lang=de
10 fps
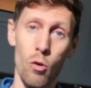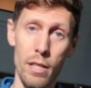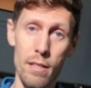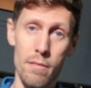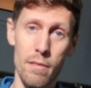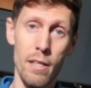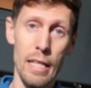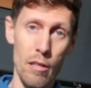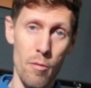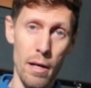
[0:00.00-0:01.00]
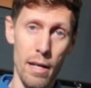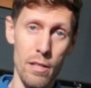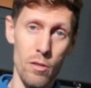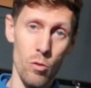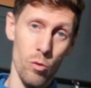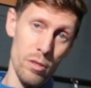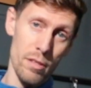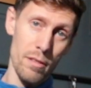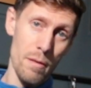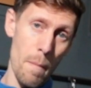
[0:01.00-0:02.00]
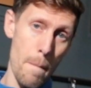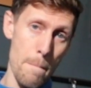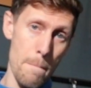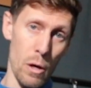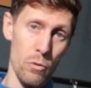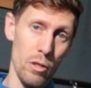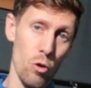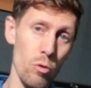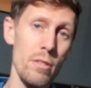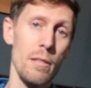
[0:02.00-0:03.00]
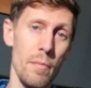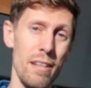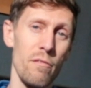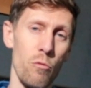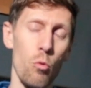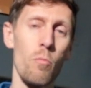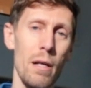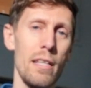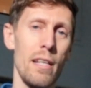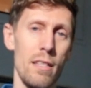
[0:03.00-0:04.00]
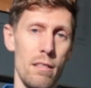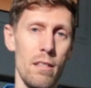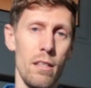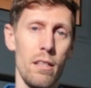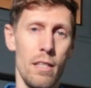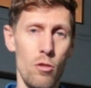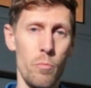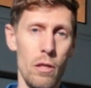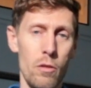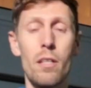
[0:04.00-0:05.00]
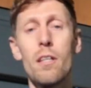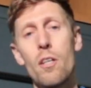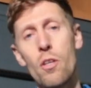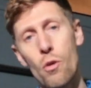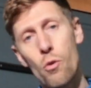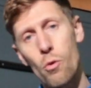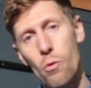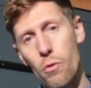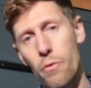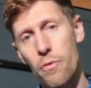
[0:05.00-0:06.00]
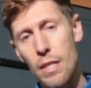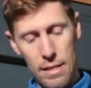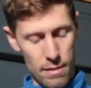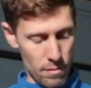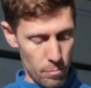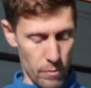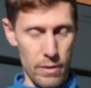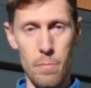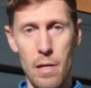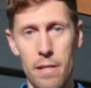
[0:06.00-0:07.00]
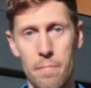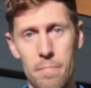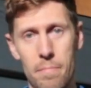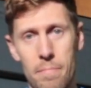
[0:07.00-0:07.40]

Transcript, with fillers: Und jetzt gehen wir mal rein und bauen, gucken uns erstmal an, wo macht der eigentlich Sinn hinzubauen. Und dann bauen wir den mal ein.